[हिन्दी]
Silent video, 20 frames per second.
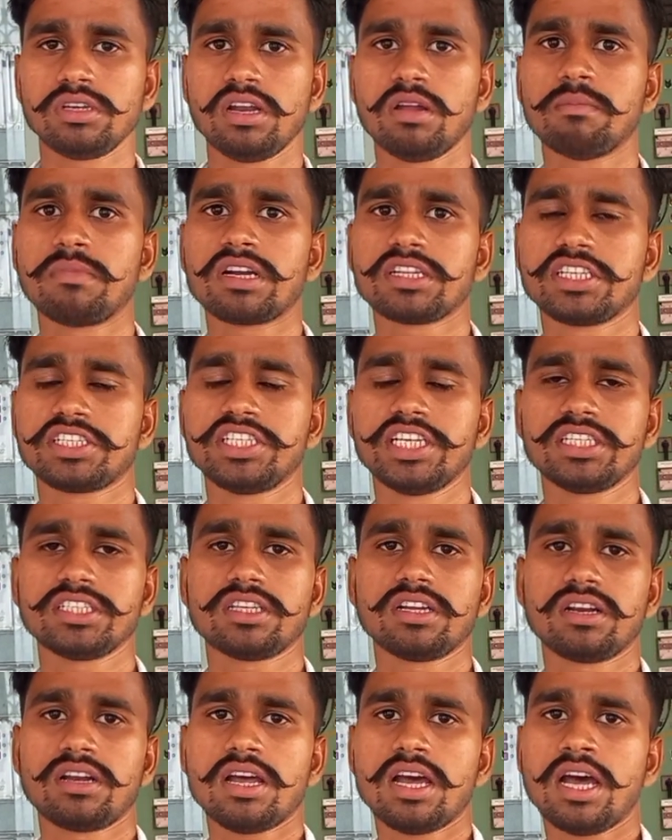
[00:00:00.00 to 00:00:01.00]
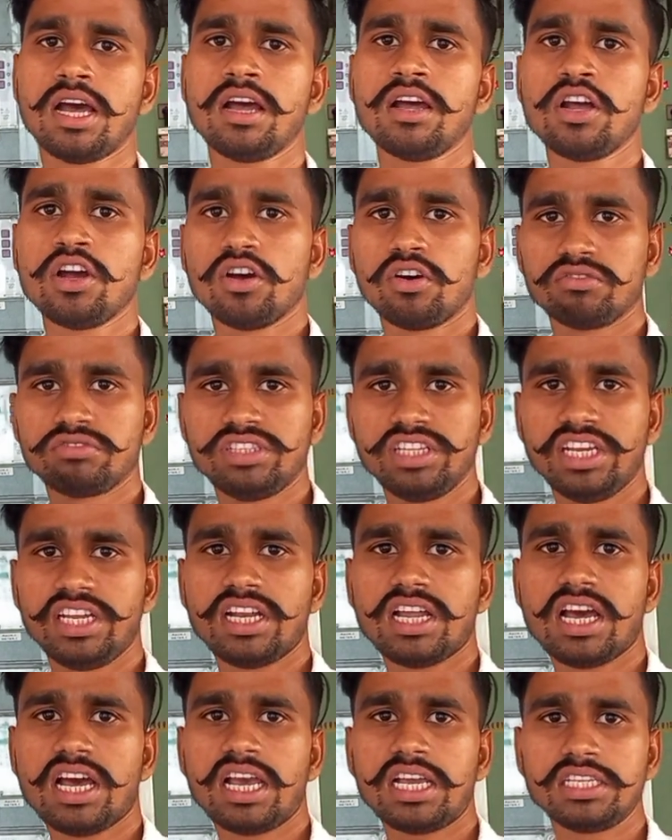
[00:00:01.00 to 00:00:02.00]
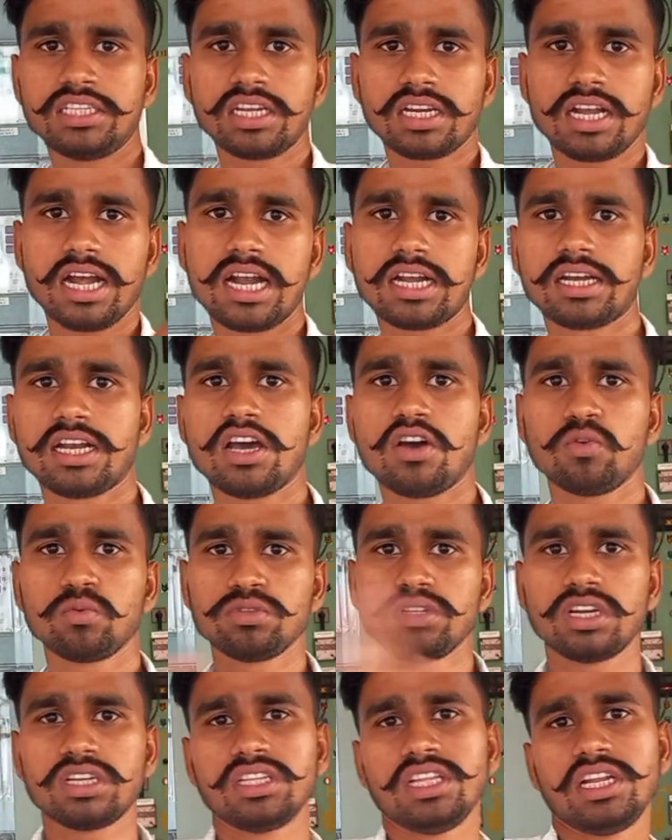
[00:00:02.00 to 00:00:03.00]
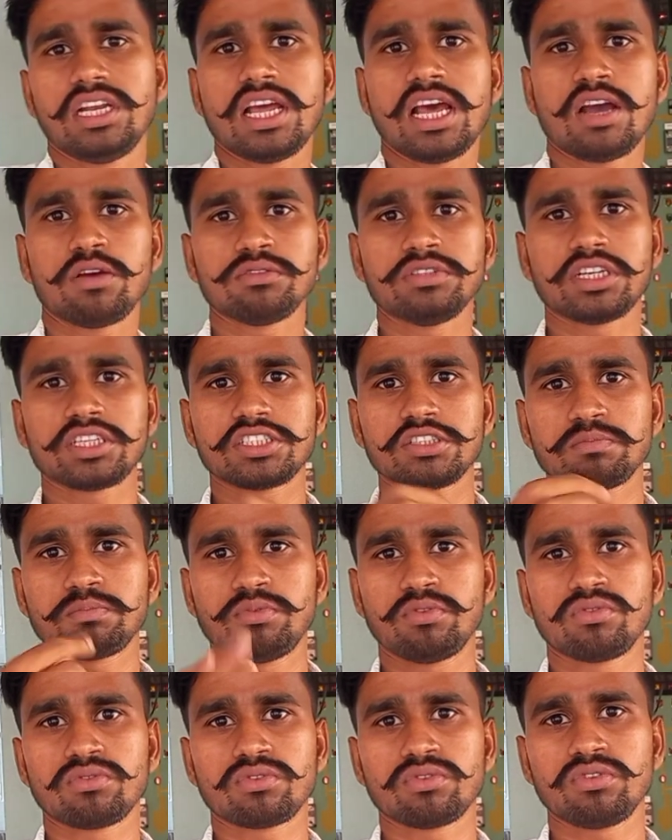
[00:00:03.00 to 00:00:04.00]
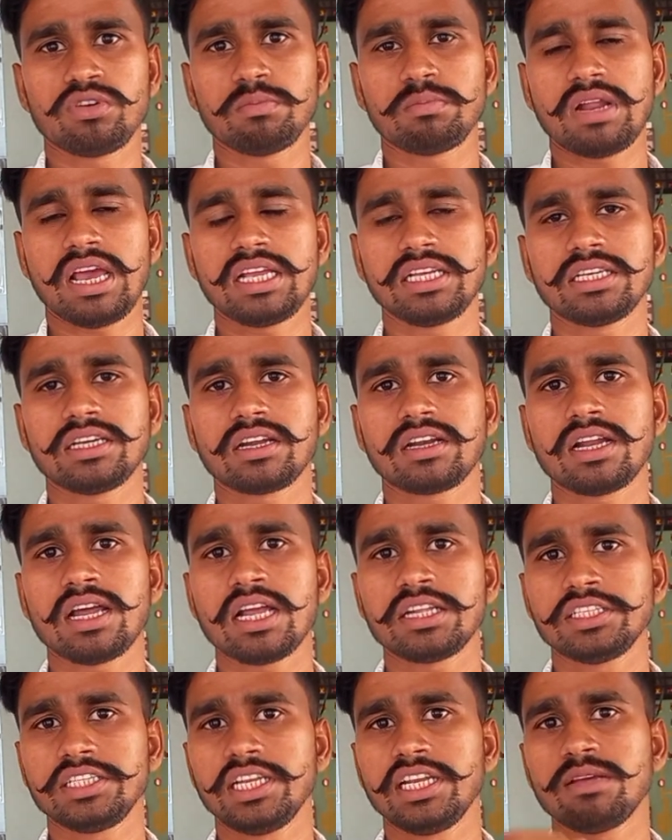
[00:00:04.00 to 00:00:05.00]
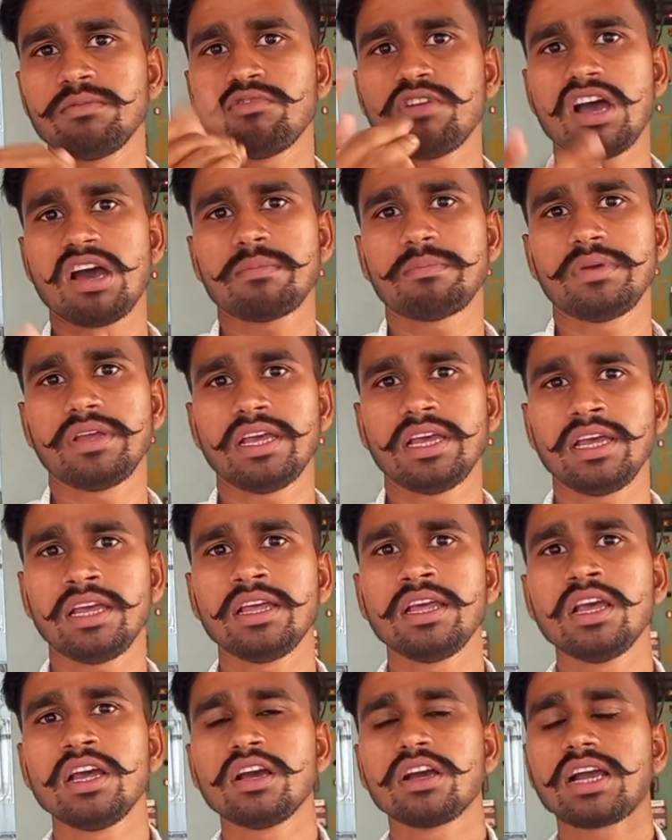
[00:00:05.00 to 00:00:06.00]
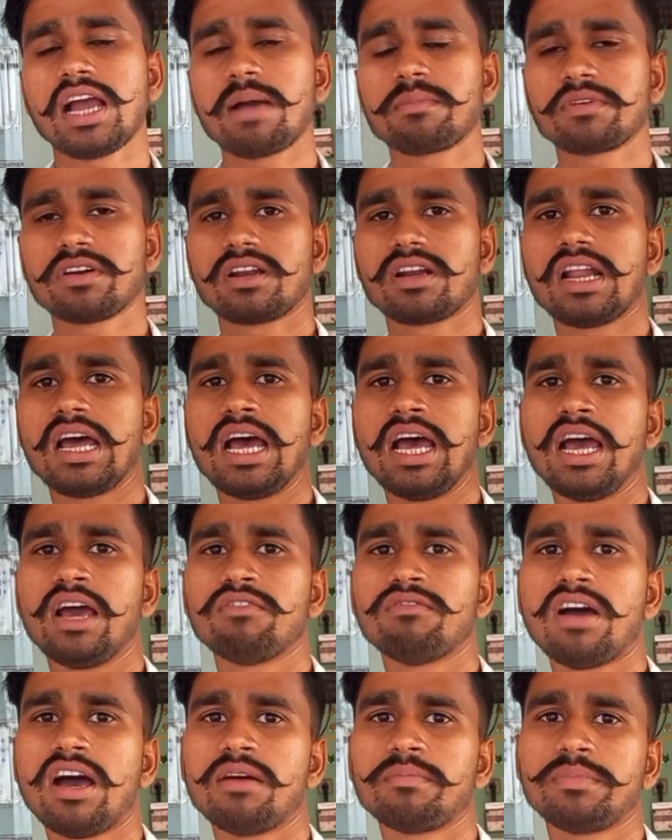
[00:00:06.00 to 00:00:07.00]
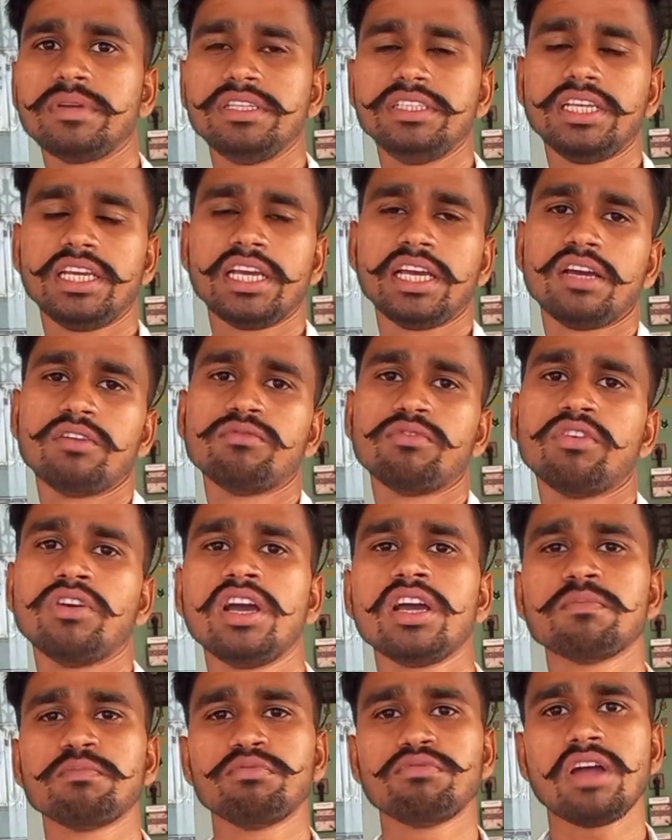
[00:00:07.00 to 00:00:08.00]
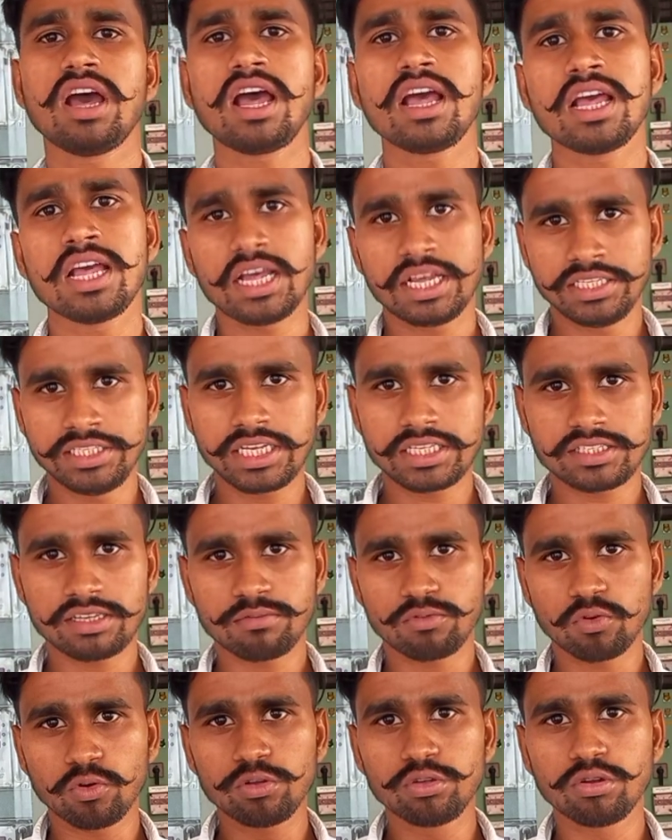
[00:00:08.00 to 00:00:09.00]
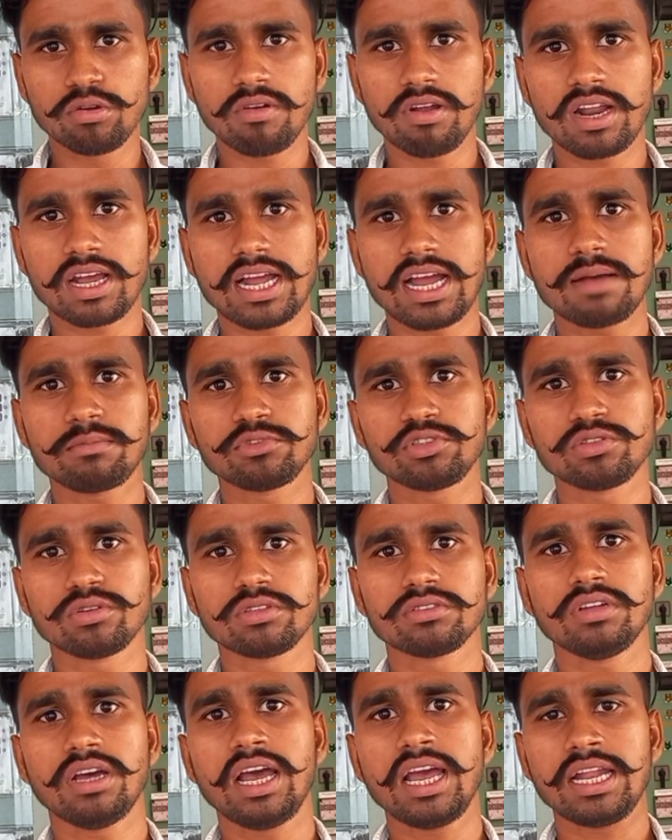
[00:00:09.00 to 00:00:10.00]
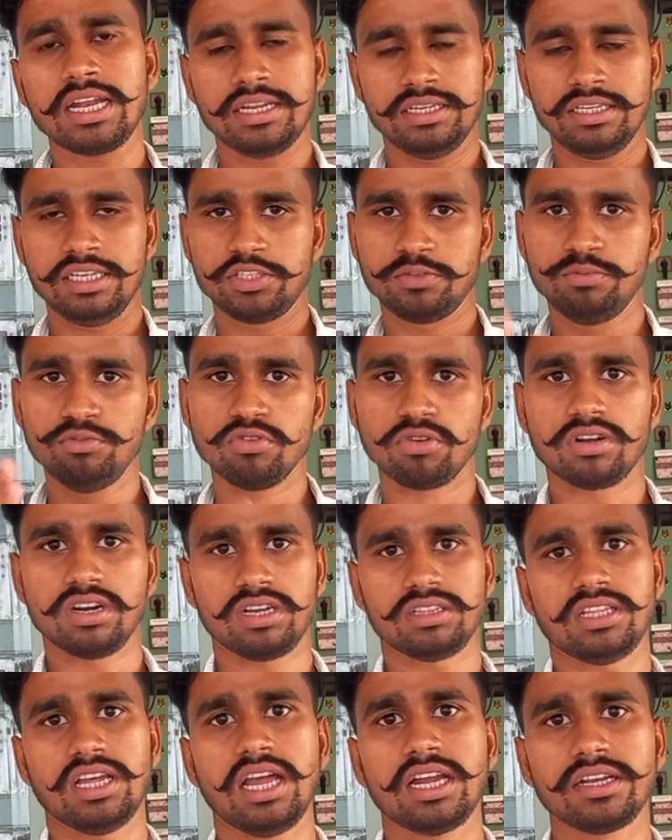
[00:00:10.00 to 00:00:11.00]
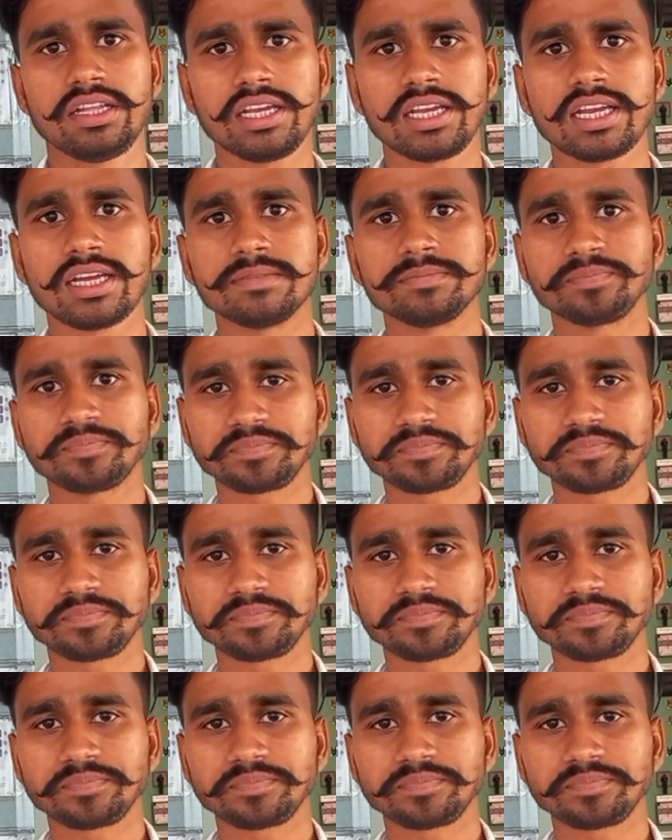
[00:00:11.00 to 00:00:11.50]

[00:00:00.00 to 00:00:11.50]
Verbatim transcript: नंबर एक्सचेंज करना देना इधर काटना उधर देना उधर से फ़ोन को रिप्लाई करना जेल में वहाँ पे है काम कर रहा है वहाँ पे ये है वो है पूरा ये सब ओल झोल वाला काम जो होता है एस करता है ठीक है